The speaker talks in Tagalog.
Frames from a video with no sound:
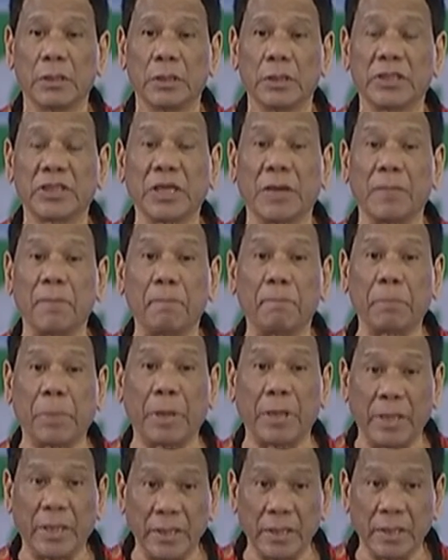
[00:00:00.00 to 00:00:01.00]

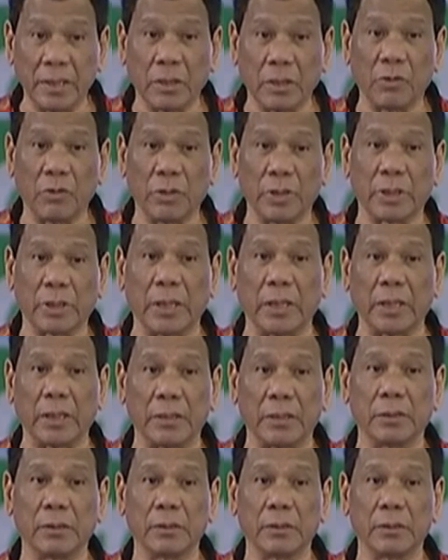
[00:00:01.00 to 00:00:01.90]
sampalin daw kita